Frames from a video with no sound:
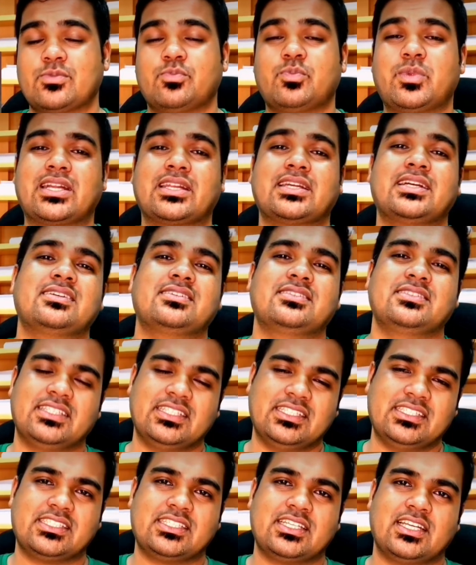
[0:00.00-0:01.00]
স্মার্ট কার্ড
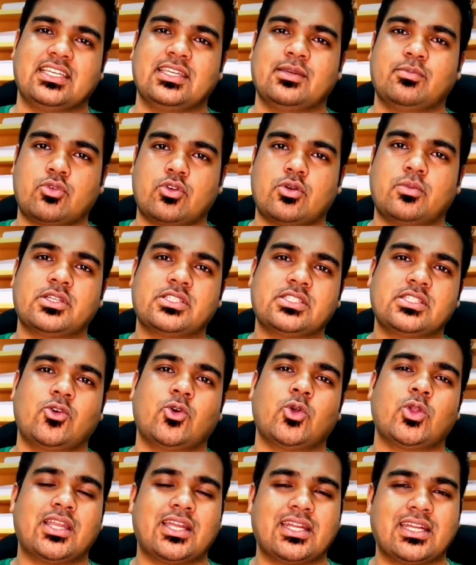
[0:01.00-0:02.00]
জিনিসটা কি প্রবাসী
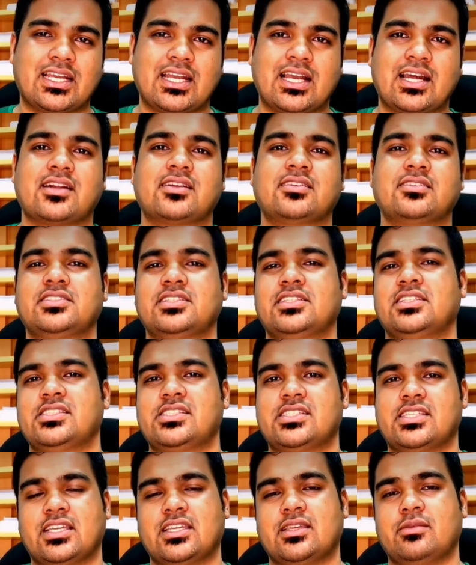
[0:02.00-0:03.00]
কল্যাণ কার্ড
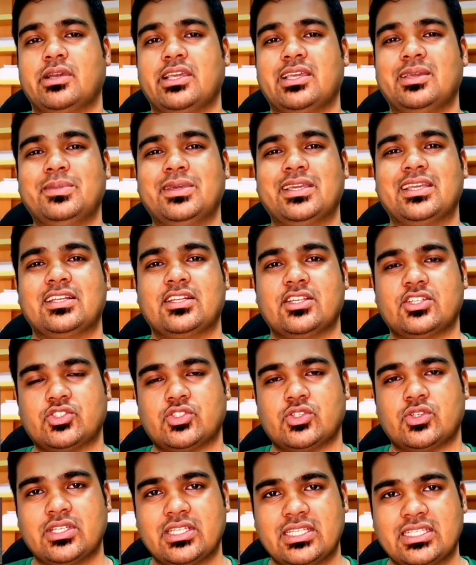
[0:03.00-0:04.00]
জিনিসটা কি বা
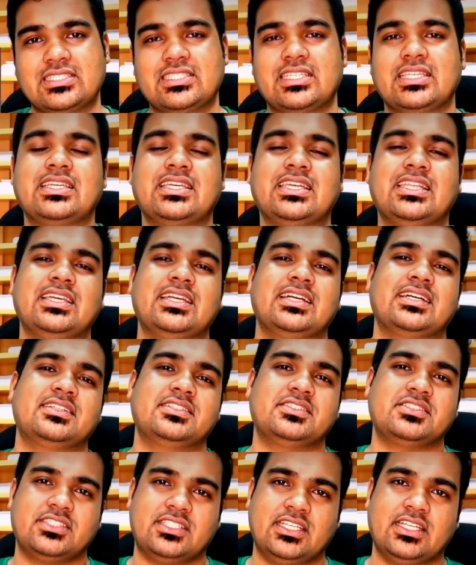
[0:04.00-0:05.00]
ইমিগ্রেশন যে
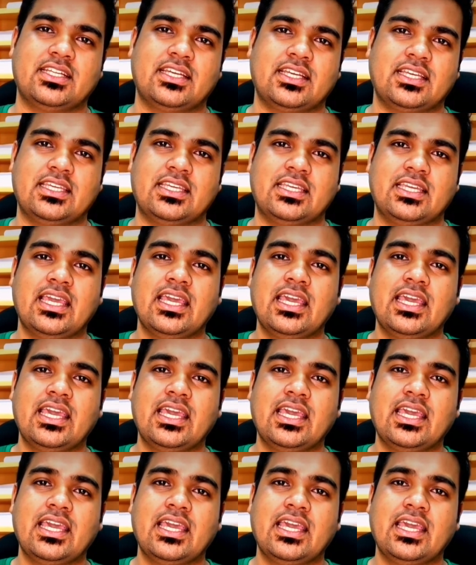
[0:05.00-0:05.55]
ক্লিয়ারেন্স সেটা কি